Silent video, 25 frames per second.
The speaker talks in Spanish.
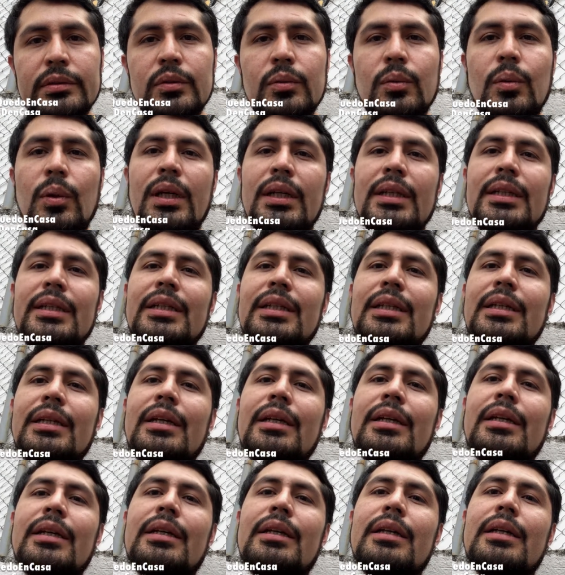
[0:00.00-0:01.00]

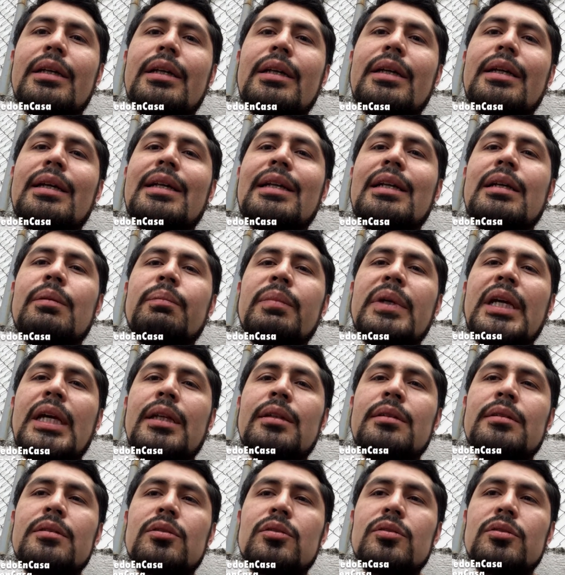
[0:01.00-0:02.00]
cualquier
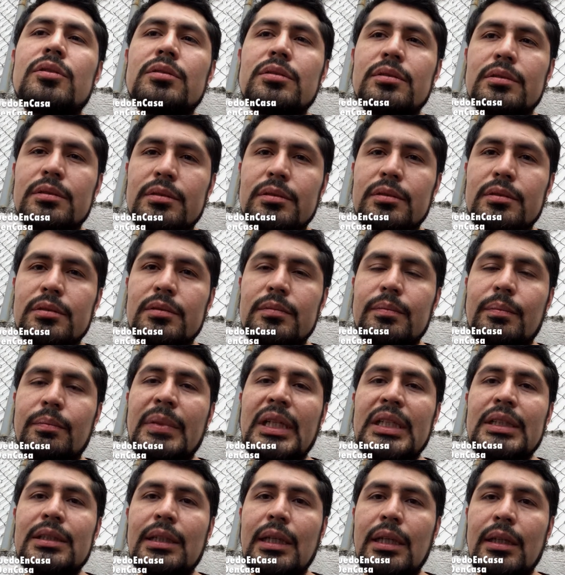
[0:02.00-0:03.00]
elemento
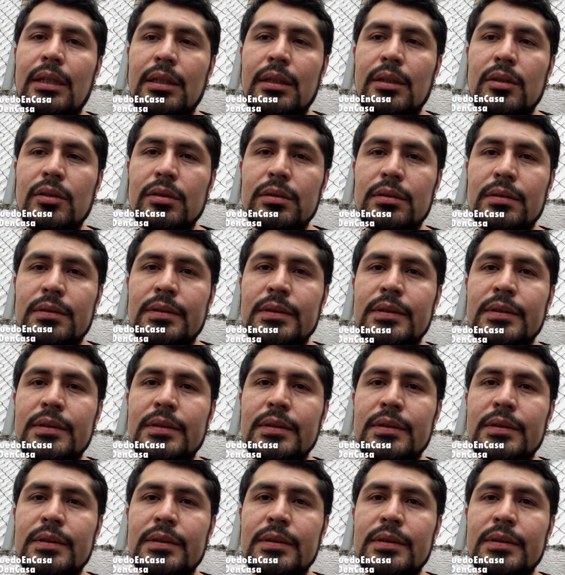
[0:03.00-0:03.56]
matérico,